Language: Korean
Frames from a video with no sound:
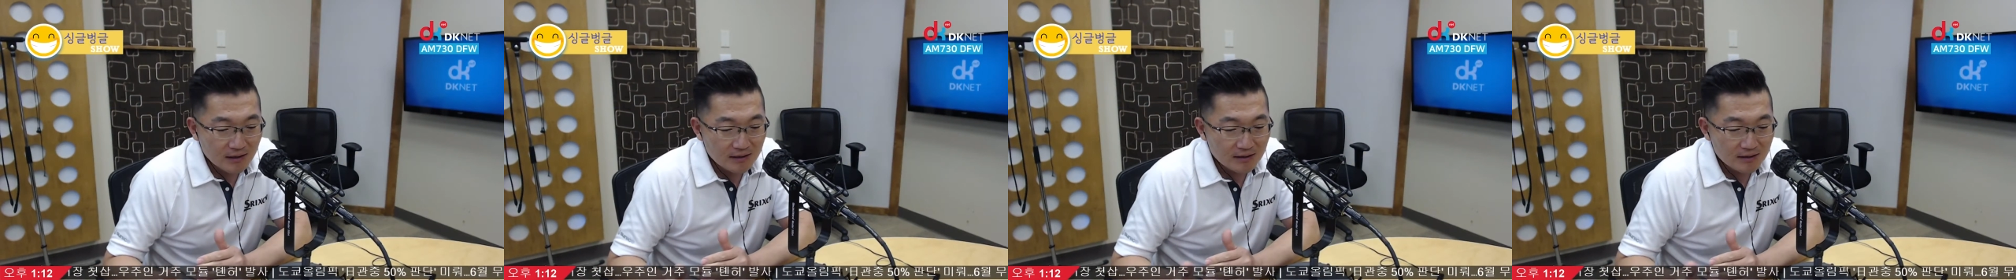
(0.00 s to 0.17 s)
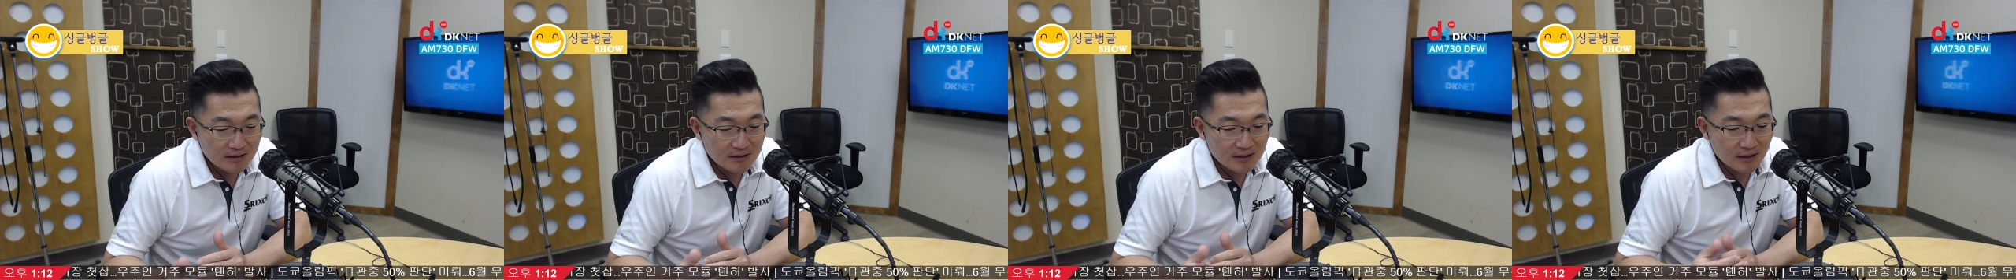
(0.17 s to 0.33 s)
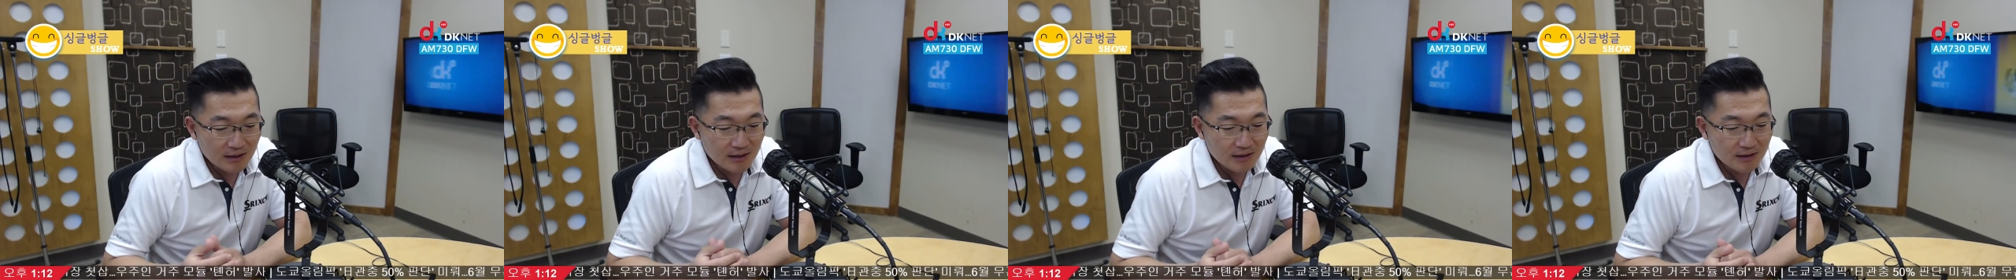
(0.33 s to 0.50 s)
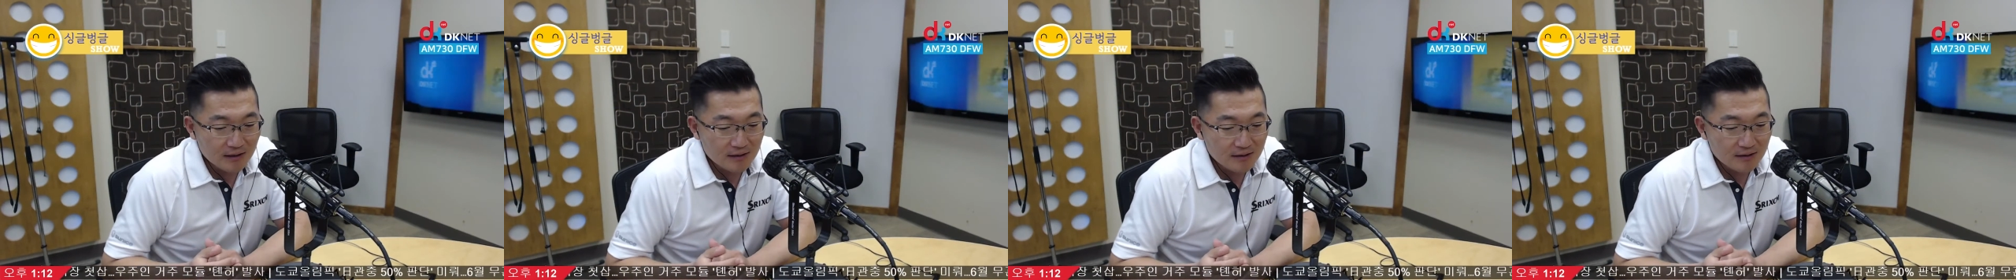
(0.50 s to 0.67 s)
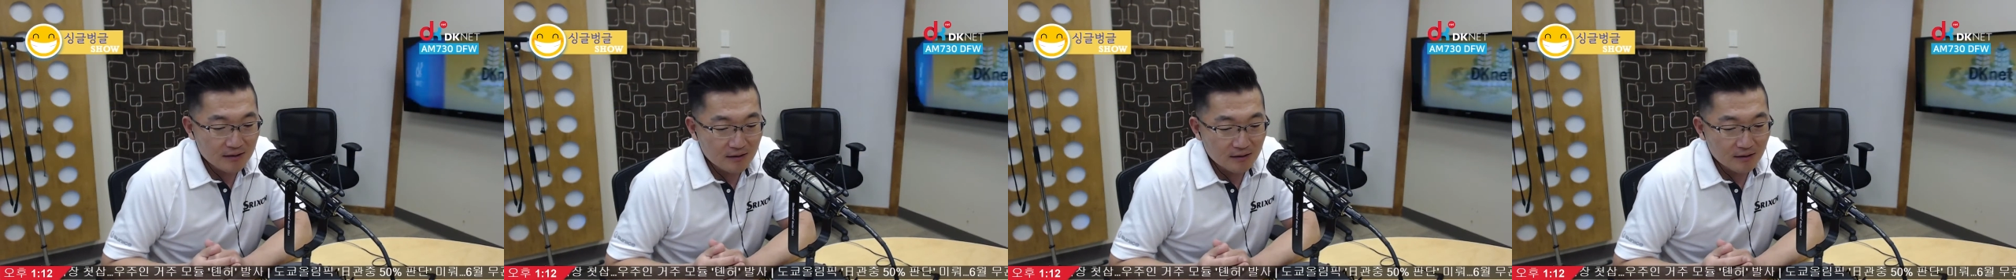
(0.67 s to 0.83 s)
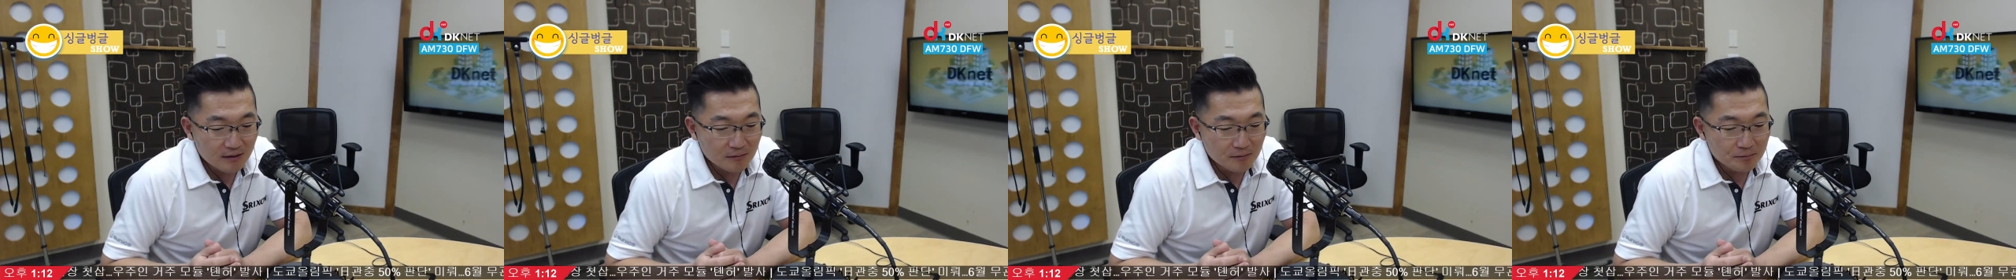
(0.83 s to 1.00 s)
이제
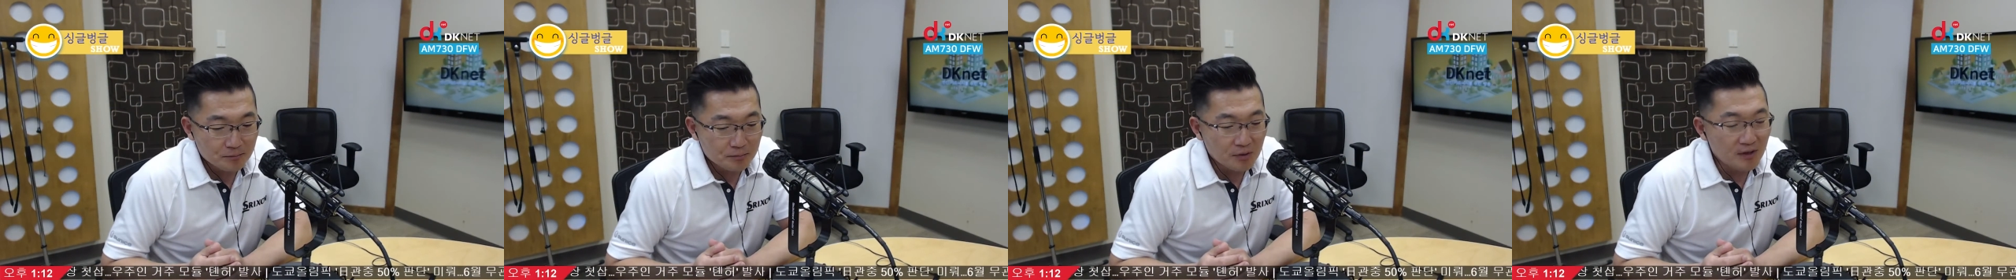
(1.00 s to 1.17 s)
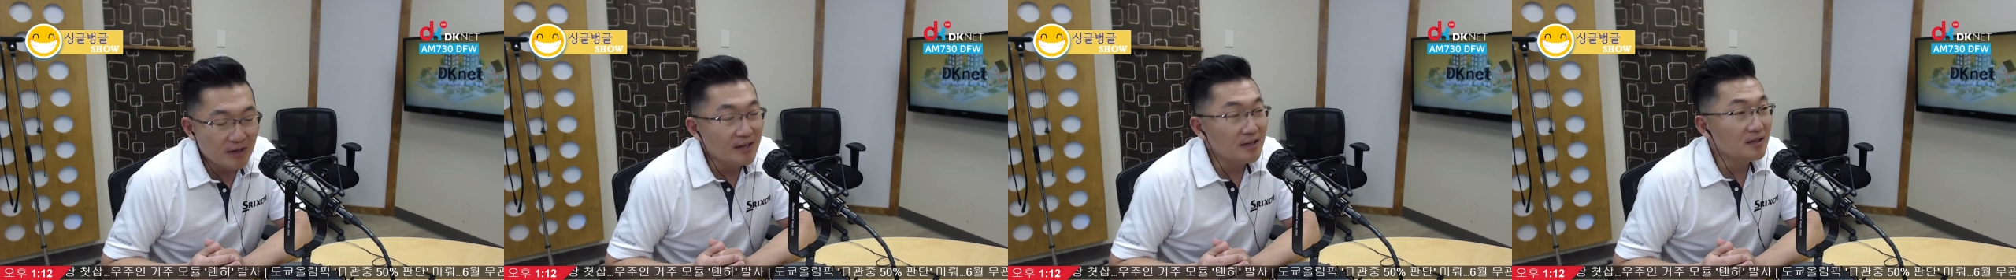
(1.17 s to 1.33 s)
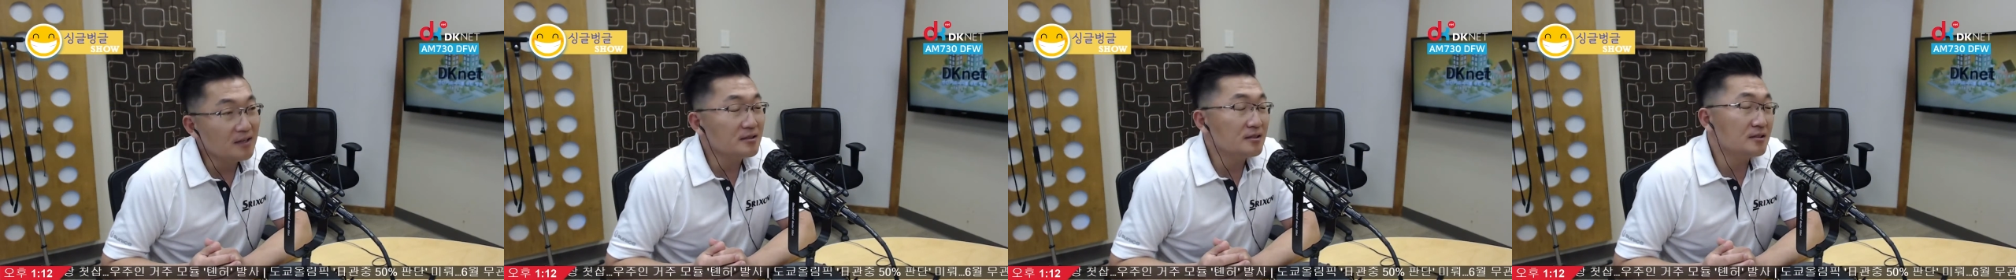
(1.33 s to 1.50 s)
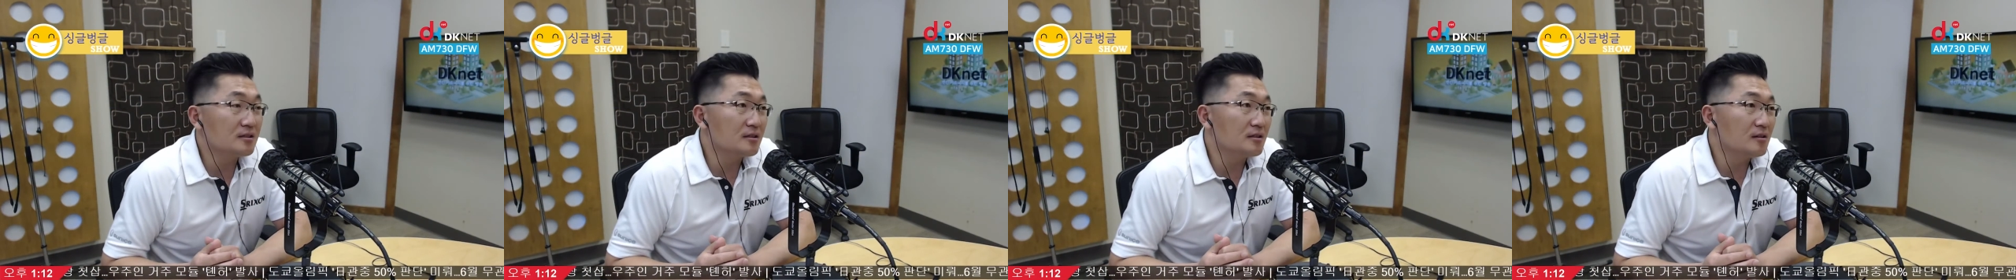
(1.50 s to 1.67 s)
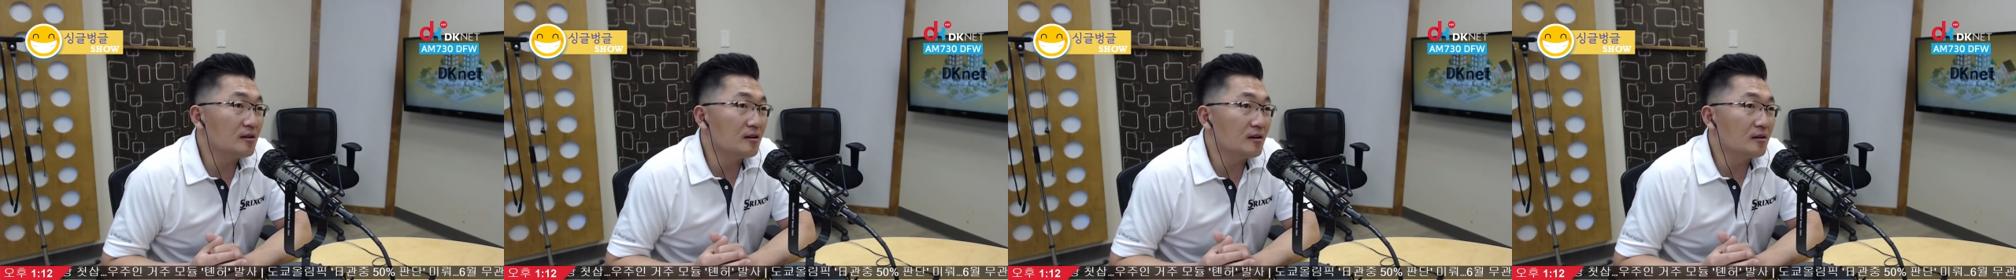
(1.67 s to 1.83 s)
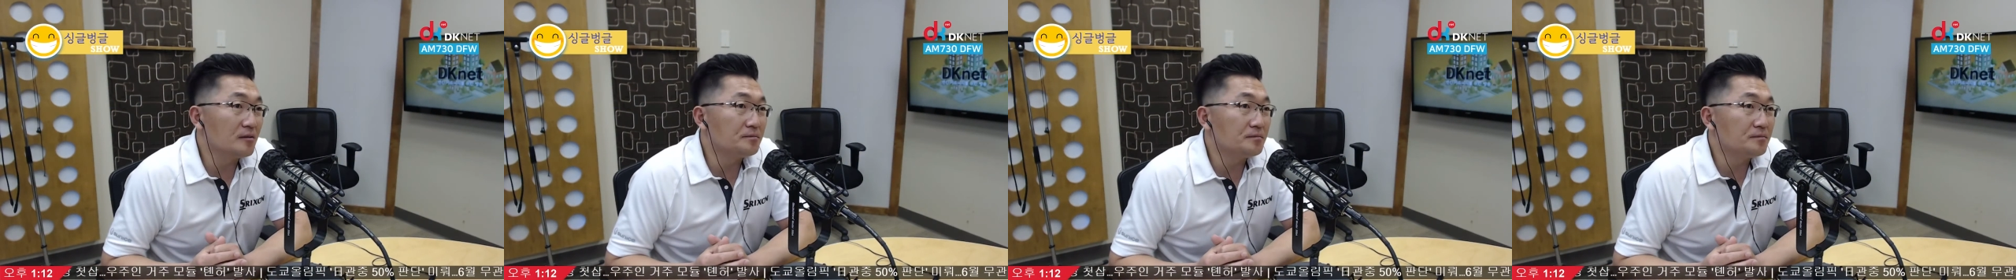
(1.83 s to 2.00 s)
어, 플레이어스
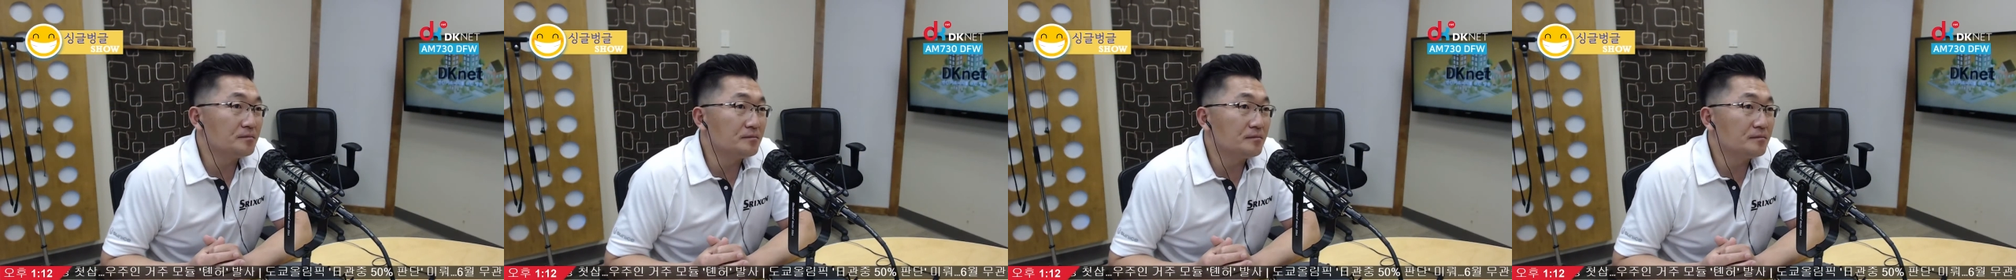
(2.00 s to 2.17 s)
클럽